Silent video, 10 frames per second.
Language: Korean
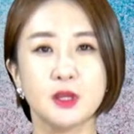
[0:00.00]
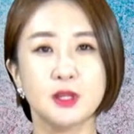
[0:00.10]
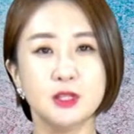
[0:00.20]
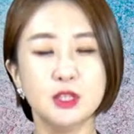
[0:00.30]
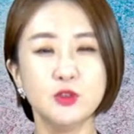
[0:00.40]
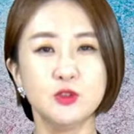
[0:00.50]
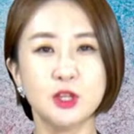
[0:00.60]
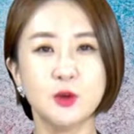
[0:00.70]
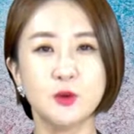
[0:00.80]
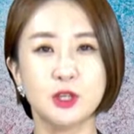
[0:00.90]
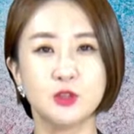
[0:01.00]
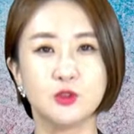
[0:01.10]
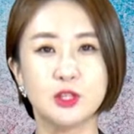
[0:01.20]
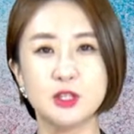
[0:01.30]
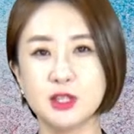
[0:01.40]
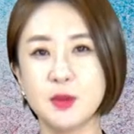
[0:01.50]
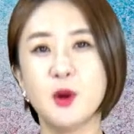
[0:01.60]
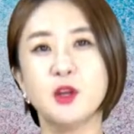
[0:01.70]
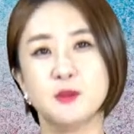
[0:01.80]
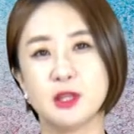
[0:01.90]
그 신규 채용 기준이
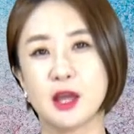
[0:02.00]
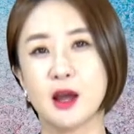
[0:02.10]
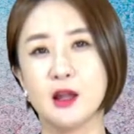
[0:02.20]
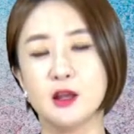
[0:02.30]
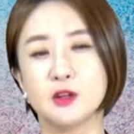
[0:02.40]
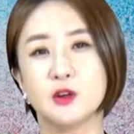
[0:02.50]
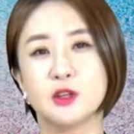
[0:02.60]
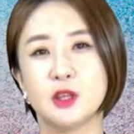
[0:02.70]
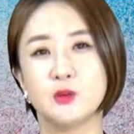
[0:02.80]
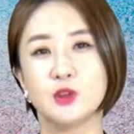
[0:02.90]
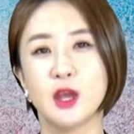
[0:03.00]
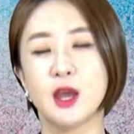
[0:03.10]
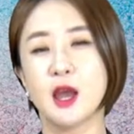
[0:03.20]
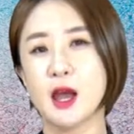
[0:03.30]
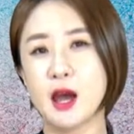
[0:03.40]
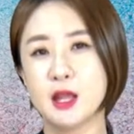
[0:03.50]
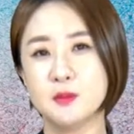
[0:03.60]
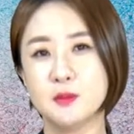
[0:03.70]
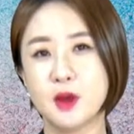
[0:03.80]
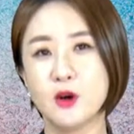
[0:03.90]
3명입니다. 그렇기 때문에
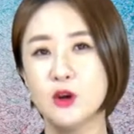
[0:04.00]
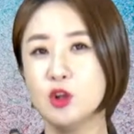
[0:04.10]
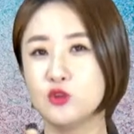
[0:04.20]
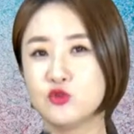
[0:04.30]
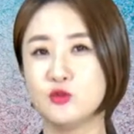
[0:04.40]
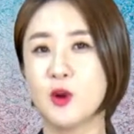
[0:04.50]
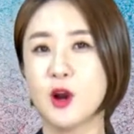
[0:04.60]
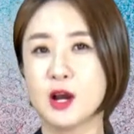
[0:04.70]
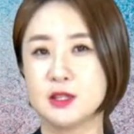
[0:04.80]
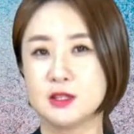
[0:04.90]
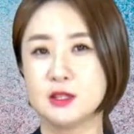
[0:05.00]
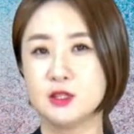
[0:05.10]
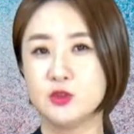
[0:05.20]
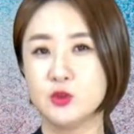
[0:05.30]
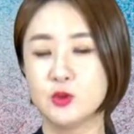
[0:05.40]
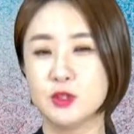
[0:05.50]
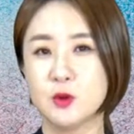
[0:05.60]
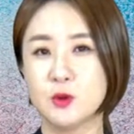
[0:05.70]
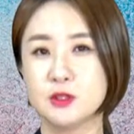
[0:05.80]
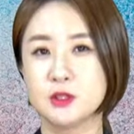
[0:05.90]
한명두명까지 신규로
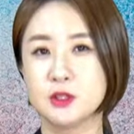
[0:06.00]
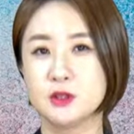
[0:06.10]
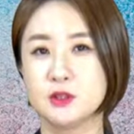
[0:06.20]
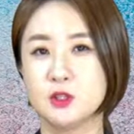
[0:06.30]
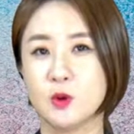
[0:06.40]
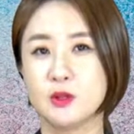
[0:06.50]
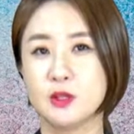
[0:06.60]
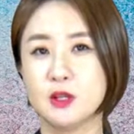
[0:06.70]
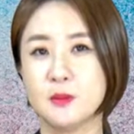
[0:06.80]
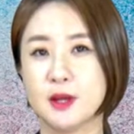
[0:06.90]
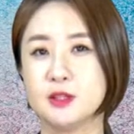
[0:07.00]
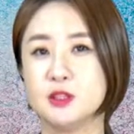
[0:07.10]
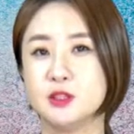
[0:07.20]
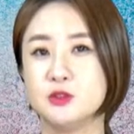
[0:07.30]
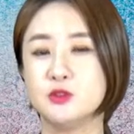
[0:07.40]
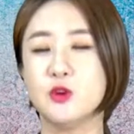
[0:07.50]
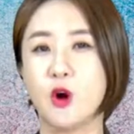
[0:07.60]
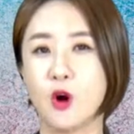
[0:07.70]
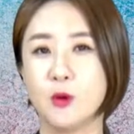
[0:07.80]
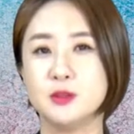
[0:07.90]
채용했을 때는 지원을 받으실
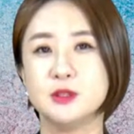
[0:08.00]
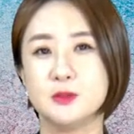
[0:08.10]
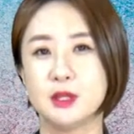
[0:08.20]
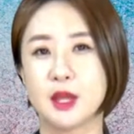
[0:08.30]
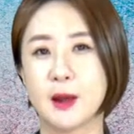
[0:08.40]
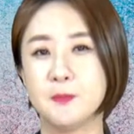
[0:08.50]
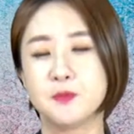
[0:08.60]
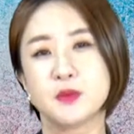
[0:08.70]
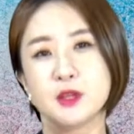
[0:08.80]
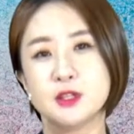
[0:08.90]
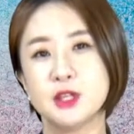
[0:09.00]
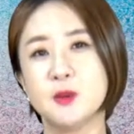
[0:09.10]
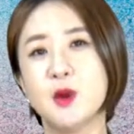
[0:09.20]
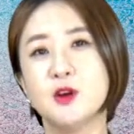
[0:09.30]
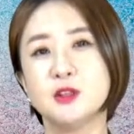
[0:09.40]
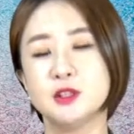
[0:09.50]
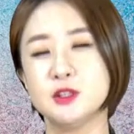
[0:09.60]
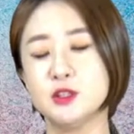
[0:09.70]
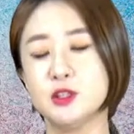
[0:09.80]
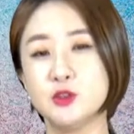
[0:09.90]
수 없습니다.
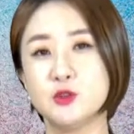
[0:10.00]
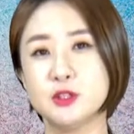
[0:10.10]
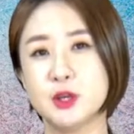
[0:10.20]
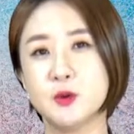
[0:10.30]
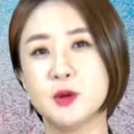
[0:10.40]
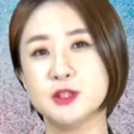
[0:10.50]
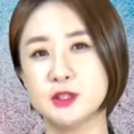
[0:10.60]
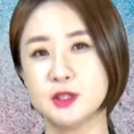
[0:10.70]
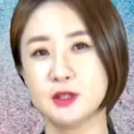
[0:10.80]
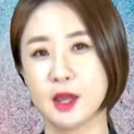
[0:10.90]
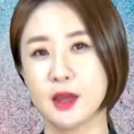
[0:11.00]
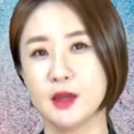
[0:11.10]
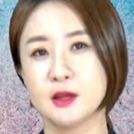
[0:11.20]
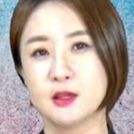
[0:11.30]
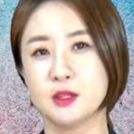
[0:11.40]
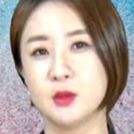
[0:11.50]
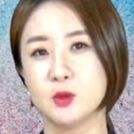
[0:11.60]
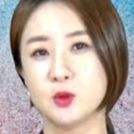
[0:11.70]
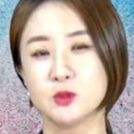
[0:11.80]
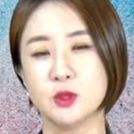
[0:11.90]
3명을 신규 채용했을 때 그때
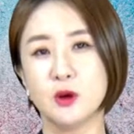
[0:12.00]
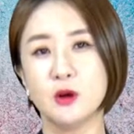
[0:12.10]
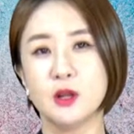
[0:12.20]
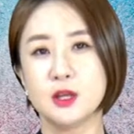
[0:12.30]
비로소